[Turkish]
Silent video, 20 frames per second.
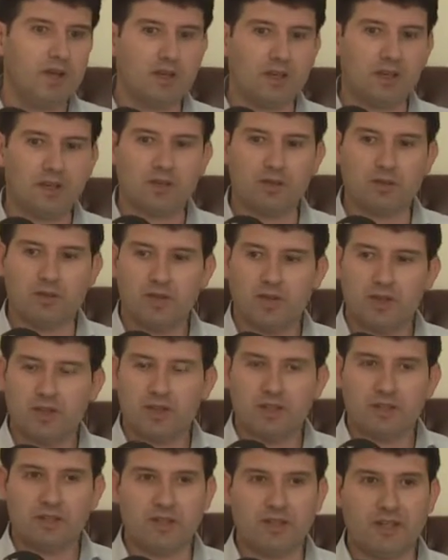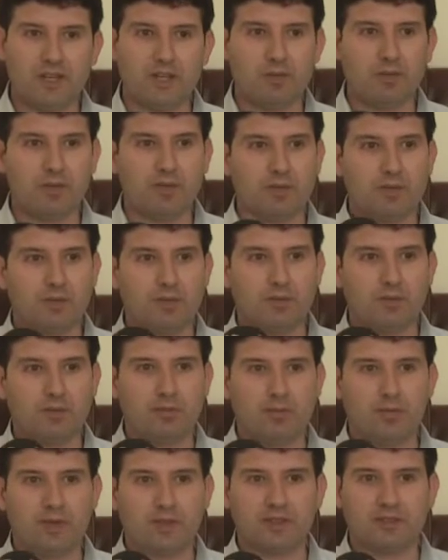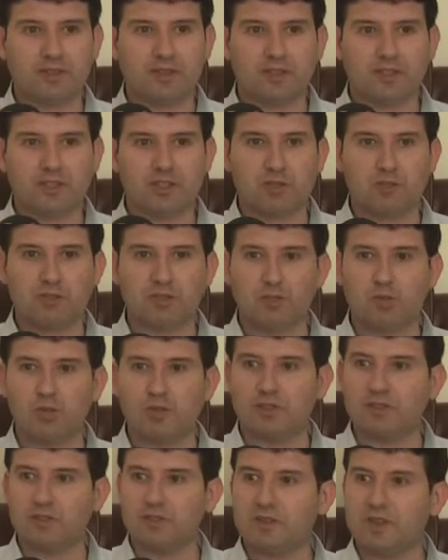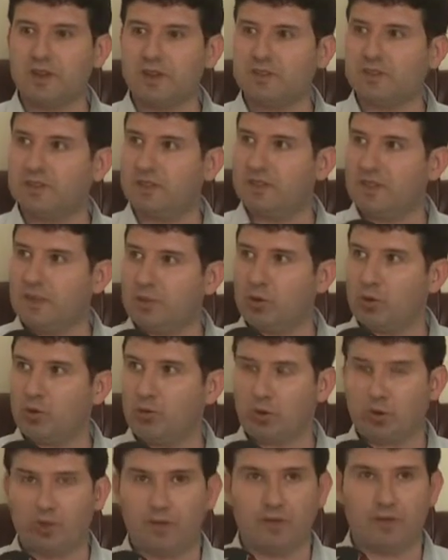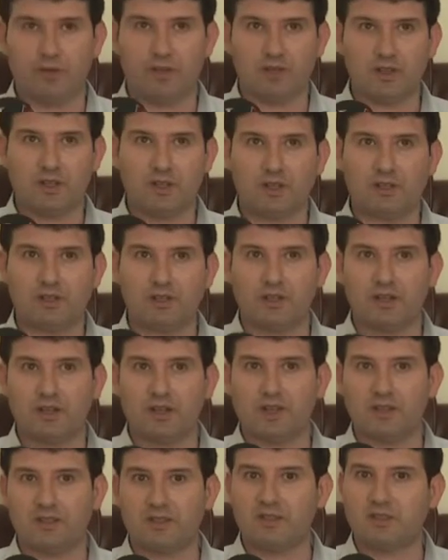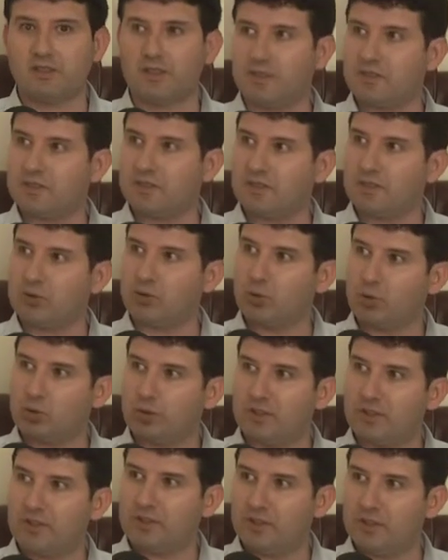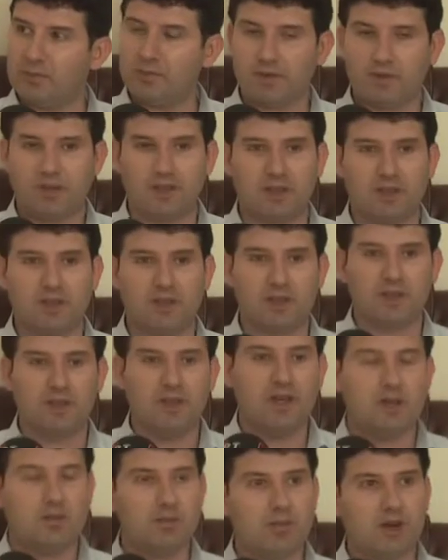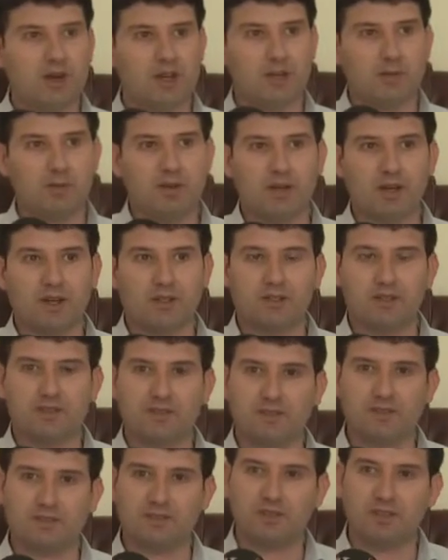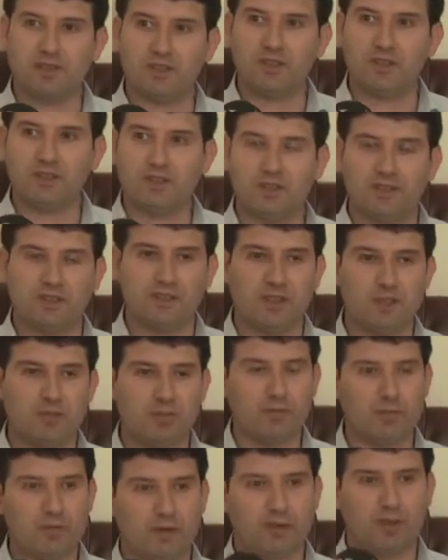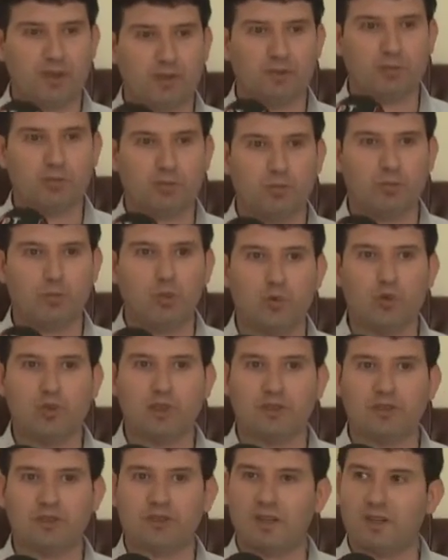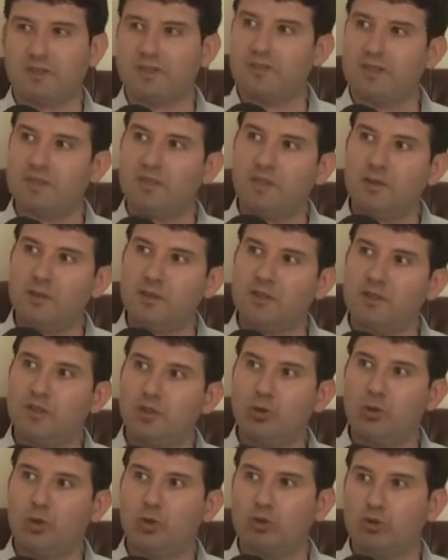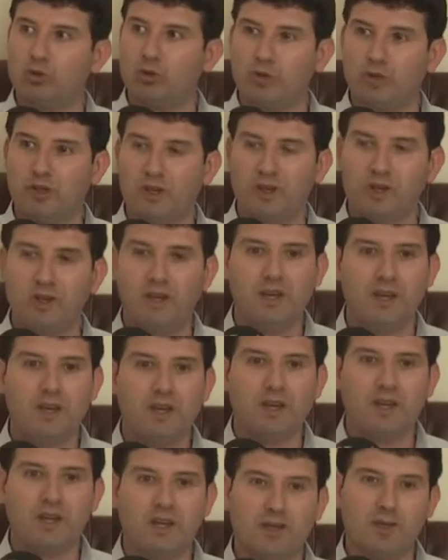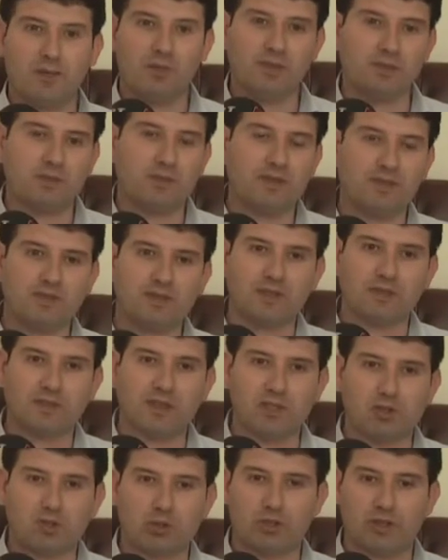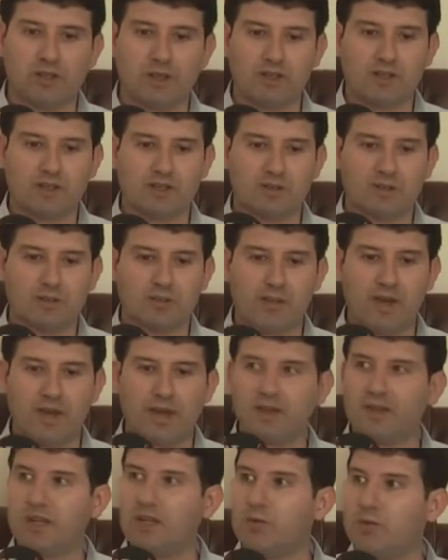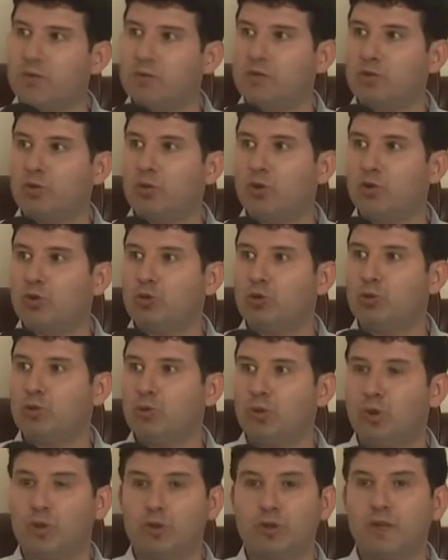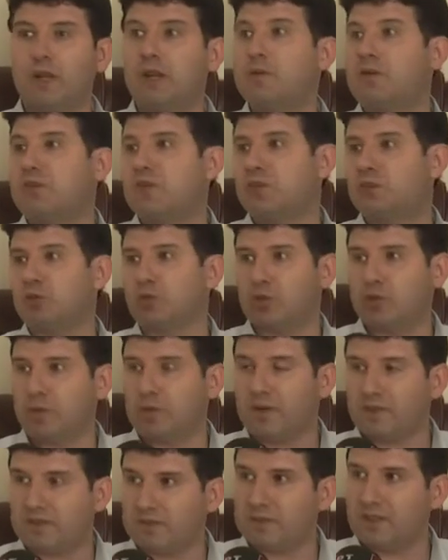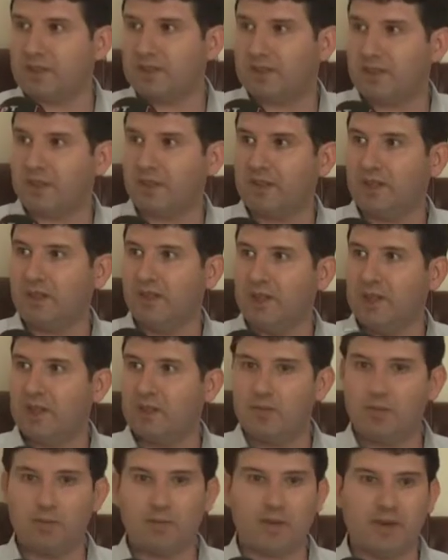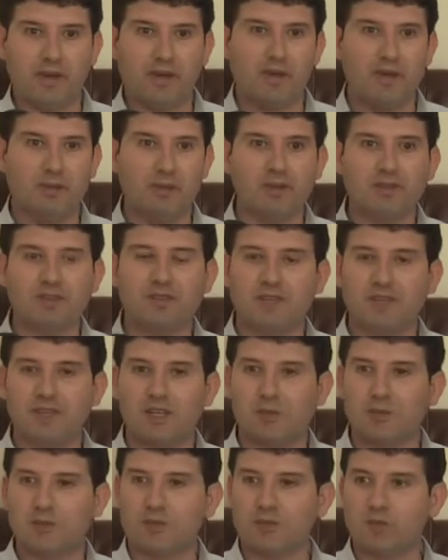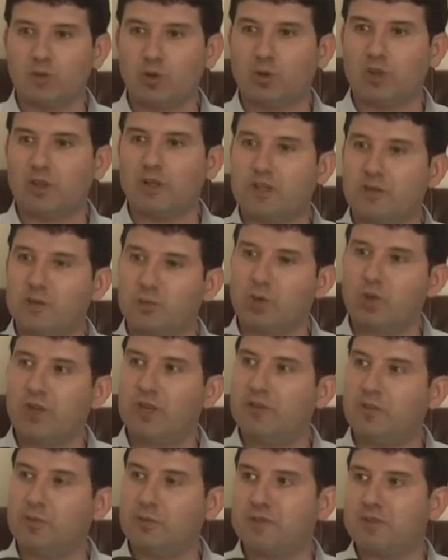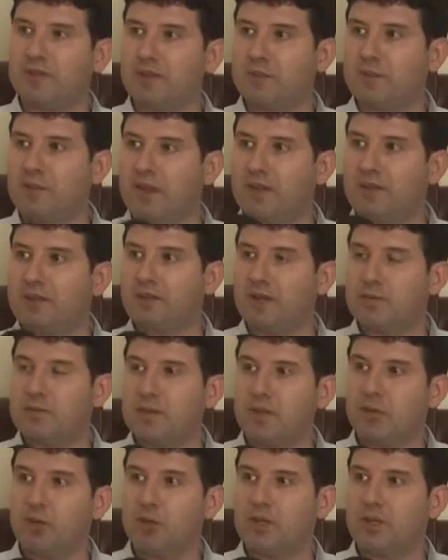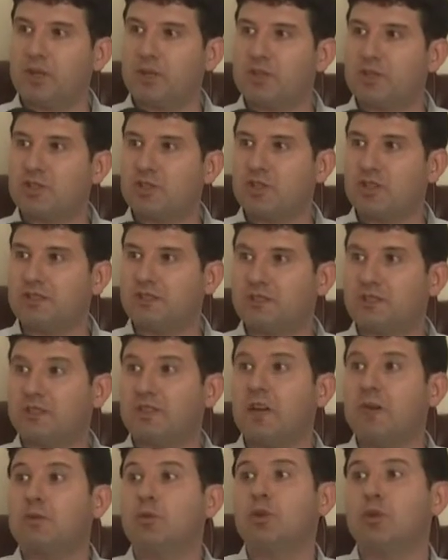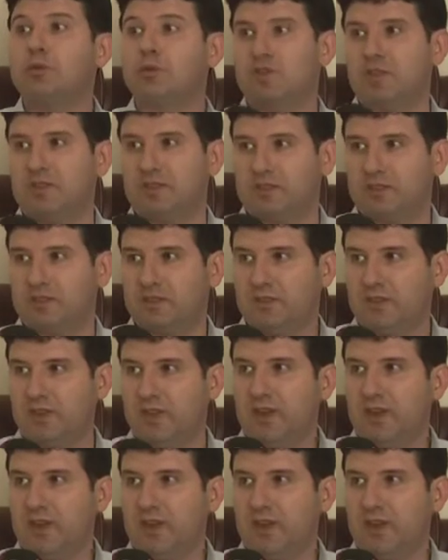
E, diyelim ki meslektaşımız ücretini tahsil edemiyor mükellefinden. Kredi kartlı tahsilat yoluna gidip e, Maliye Bakanlığı sitesine girdiğinde e, ücretin tahsil edilemediğini gördüğünde e, biz meslektaş olarak beyannamemizi gönder gönderemeyeceğiz. Tuşa bassak da e, bilgisayarımız o mükellefimize ait beyannameyi gönderme şansına sahip olamayacağız.